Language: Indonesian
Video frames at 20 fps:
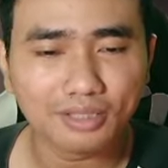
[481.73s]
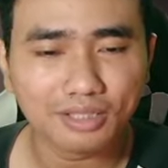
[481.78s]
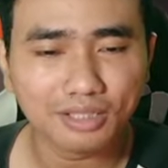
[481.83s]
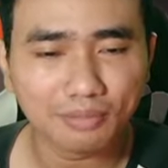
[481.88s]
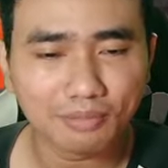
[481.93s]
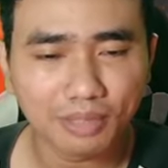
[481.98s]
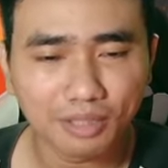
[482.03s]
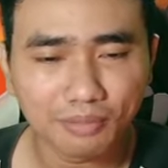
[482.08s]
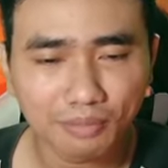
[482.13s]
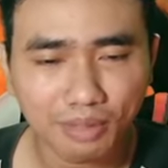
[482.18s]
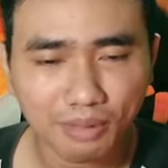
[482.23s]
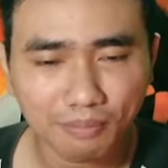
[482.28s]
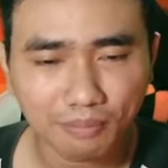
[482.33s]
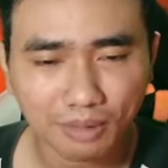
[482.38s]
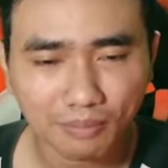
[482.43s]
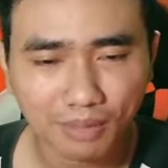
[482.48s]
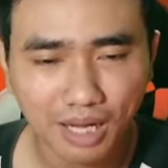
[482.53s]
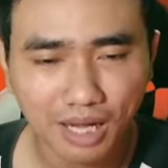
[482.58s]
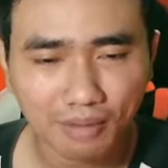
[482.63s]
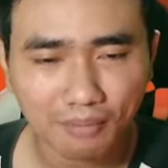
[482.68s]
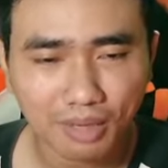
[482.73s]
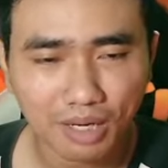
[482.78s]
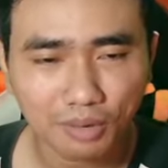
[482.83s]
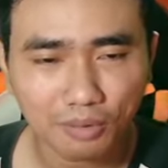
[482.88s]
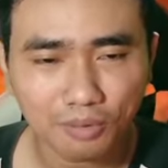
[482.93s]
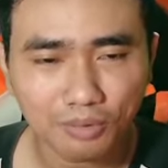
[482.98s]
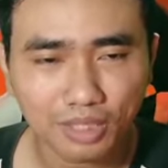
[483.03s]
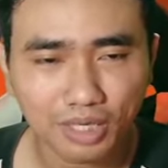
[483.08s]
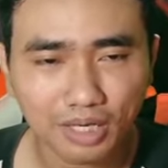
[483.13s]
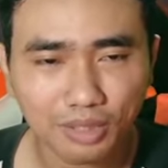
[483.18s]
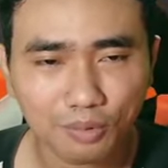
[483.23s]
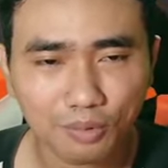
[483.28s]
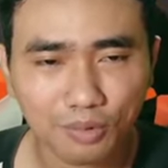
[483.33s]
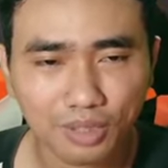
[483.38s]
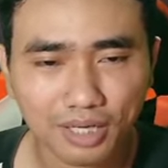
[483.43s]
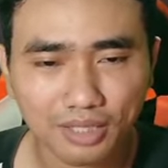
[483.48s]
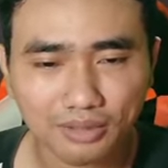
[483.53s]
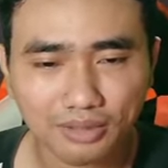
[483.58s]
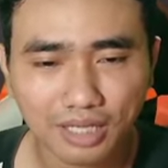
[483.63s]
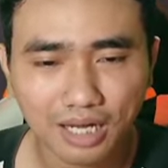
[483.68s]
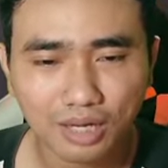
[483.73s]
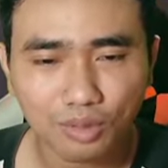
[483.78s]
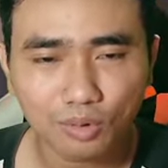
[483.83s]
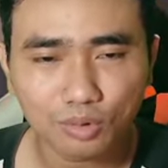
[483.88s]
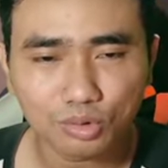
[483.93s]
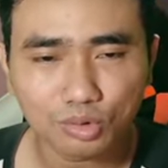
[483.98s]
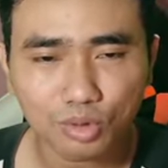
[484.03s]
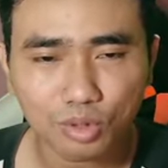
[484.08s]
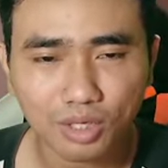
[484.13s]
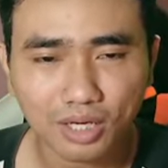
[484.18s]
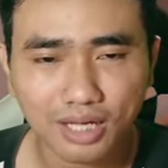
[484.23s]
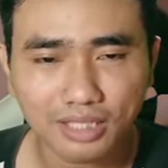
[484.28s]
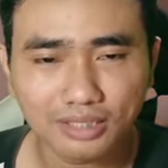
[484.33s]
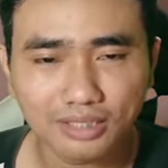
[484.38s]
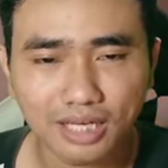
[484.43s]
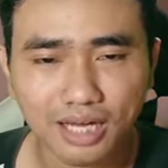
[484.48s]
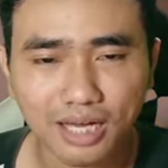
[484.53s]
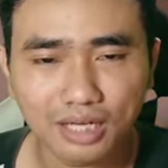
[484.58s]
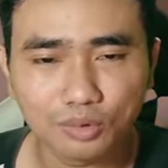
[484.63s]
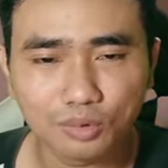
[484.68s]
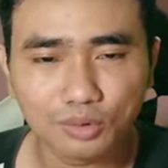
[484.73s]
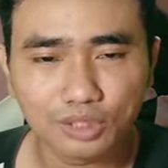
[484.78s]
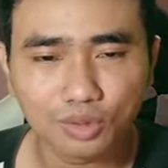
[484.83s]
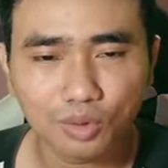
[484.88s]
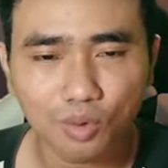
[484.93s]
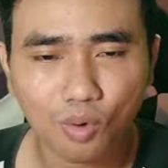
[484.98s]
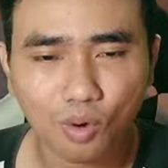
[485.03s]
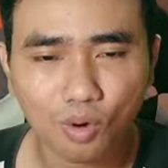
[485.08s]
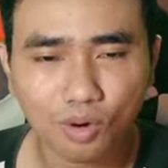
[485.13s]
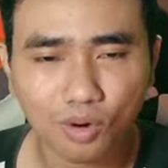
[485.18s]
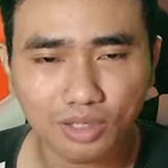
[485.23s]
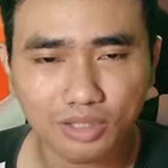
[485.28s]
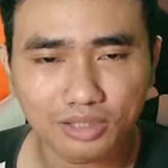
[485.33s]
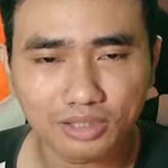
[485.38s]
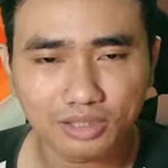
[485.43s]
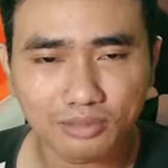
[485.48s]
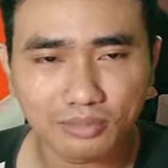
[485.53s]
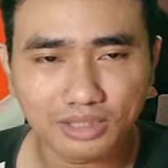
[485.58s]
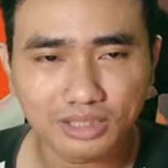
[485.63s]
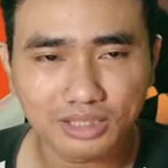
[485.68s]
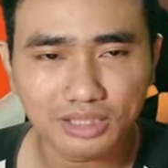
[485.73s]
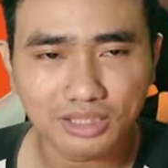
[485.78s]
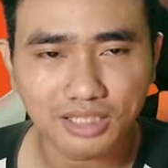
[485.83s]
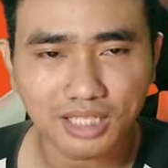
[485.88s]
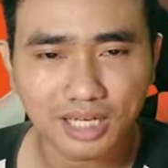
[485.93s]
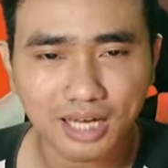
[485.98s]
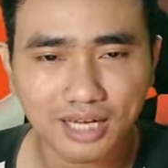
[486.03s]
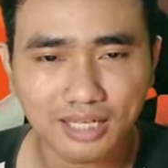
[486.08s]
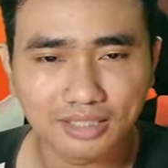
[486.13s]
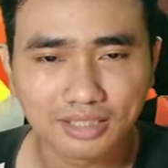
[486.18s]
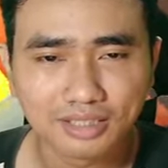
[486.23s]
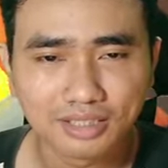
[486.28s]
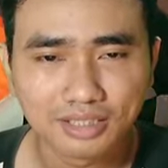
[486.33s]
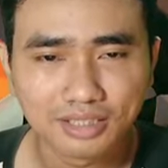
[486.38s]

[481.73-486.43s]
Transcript: Jadi main map-map lama udah kurang jago shortcutnya. Aduh, didorong lagi sama singa.